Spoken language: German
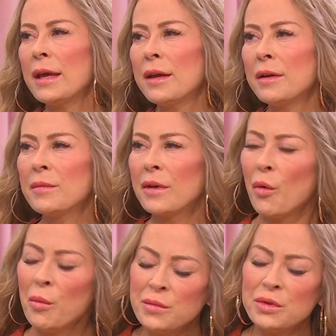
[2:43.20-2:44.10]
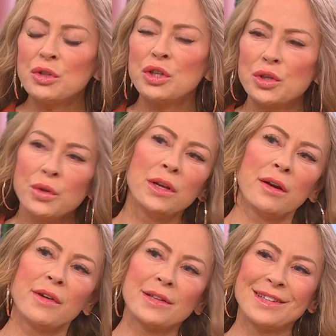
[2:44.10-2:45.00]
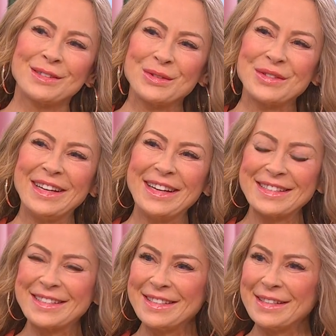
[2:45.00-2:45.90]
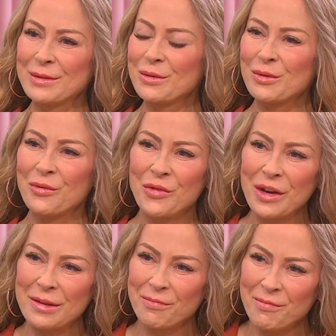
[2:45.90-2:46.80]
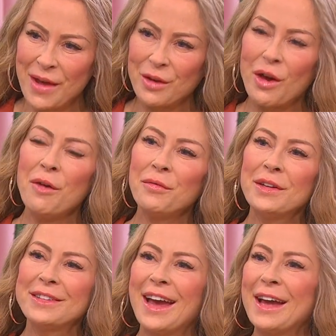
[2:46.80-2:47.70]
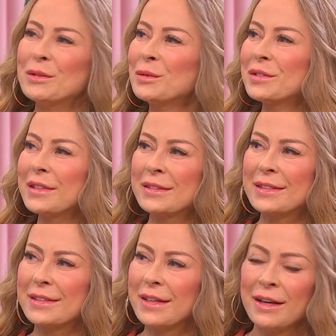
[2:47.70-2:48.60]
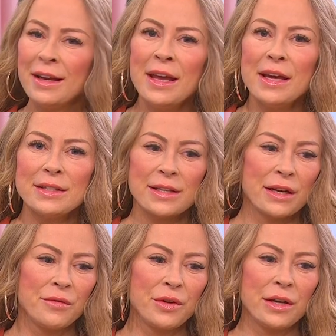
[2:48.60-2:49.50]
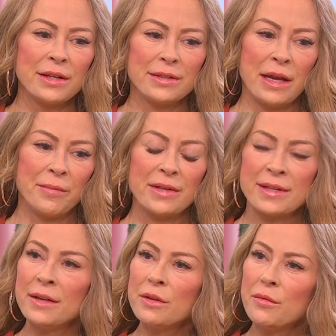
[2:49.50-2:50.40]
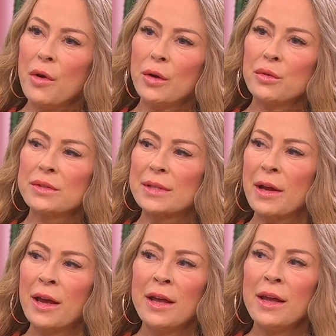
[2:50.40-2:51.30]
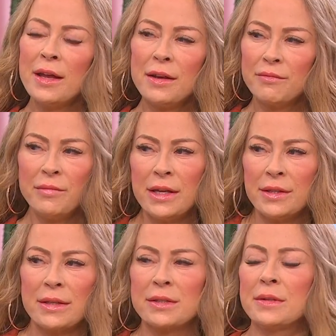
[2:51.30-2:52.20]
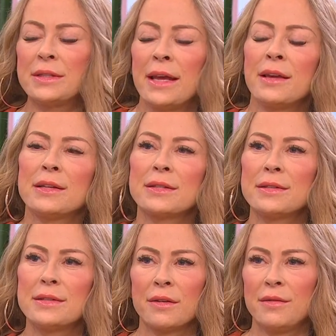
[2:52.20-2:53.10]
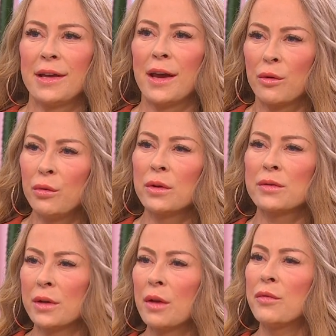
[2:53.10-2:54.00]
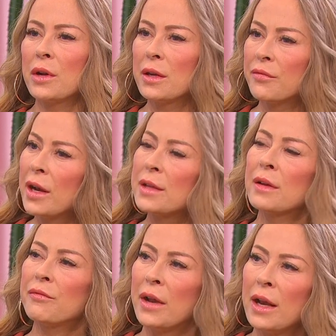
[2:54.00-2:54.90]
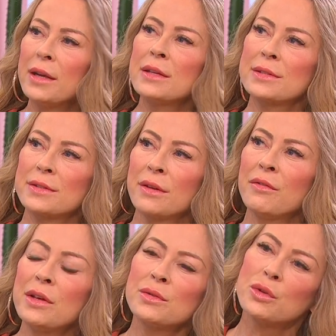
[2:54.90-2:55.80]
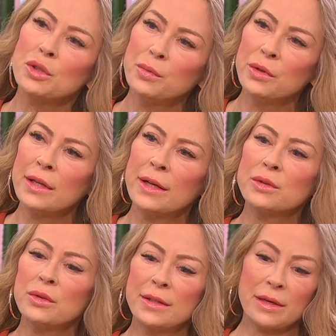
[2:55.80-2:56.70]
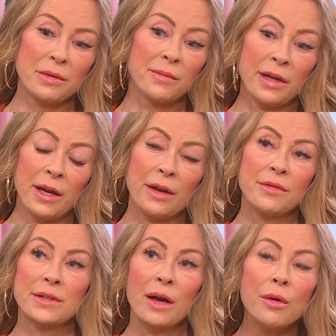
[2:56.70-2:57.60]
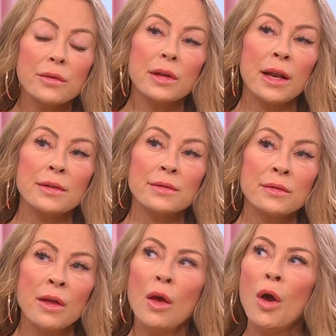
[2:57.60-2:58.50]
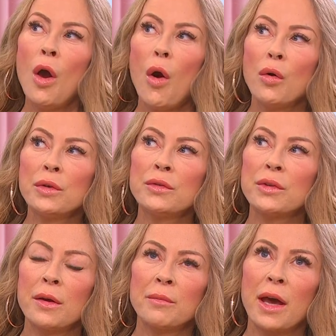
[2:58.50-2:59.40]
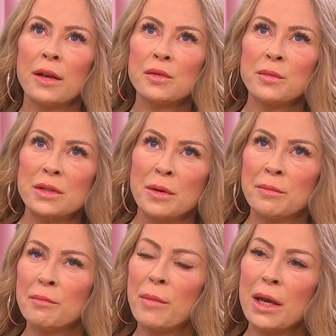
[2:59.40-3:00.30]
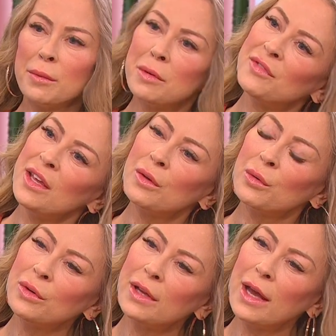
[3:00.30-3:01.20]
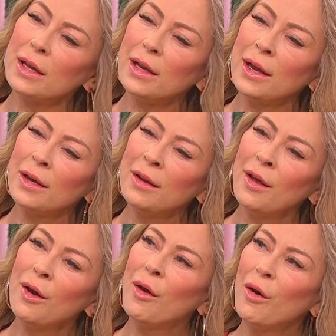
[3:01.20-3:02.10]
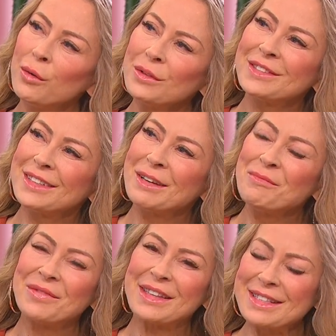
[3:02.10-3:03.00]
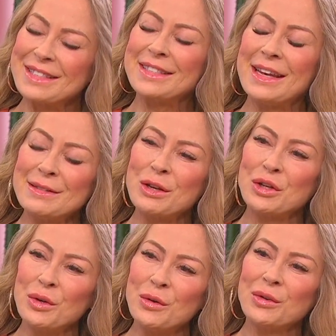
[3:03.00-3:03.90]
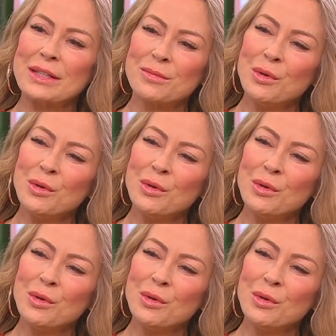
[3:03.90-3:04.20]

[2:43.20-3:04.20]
ähm, umso schöner war es dann zu sehen, als er sich dann so wirklich mehr geöffnet hat. Und jetzt äh, ist er da wirklich sehr präsent geworden. Und zwar nicht, dass ich denke, das ist irgendwie Kalkül, sondern wirklich, weil er, weil er das irgendwie so gespürt hat, so jetzt habe ich mir etwas rausgelassen und ähm, kann so ein bisschen meine Beweggründe erklären. Und ähm, das ist sehr, sehr schön und das